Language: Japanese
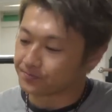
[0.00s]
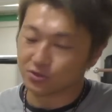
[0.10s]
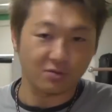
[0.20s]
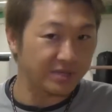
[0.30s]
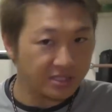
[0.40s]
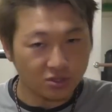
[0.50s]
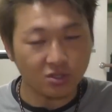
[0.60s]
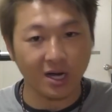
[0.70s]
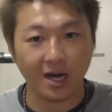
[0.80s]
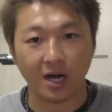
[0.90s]
そのみっ
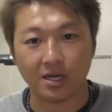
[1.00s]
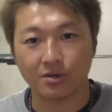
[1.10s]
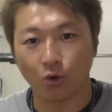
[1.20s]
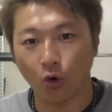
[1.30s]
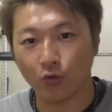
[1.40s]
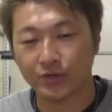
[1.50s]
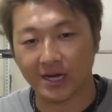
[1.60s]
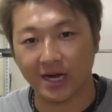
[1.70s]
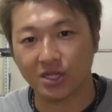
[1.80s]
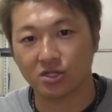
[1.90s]
つが豊富に
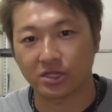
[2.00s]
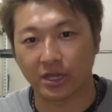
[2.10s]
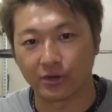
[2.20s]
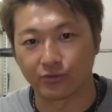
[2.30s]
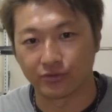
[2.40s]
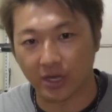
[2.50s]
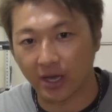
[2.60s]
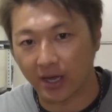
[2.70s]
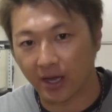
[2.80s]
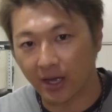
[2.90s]
入ってるん
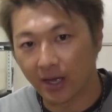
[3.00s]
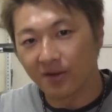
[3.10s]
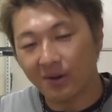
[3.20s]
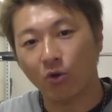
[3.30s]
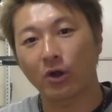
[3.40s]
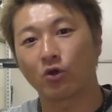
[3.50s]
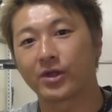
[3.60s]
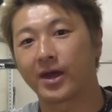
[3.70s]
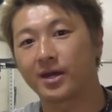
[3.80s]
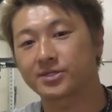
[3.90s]
で、まあこれを
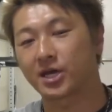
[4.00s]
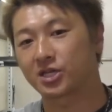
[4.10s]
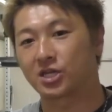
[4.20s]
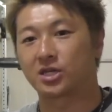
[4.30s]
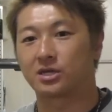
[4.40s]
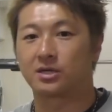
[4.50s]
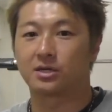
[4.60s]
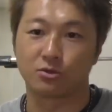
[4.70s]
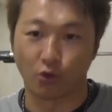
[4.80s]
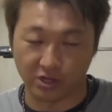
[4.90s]
ね最近
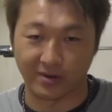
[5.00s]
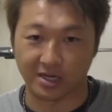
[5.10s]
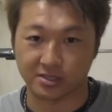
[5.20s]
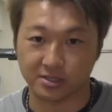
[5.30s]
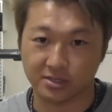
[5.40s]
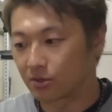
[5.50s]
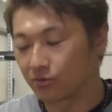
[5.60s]
飲んでます。